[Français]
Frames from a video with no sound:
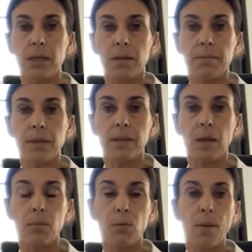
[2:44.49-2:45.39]
est,
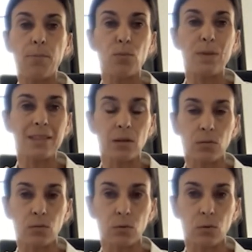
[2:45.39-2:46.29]
un peu
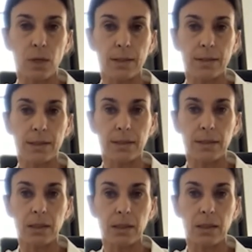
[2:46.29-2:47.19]
impuissante aujourd'hui à
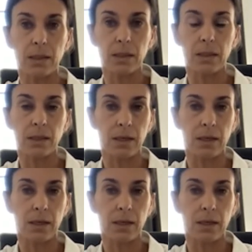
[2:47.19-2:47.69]
saisir les,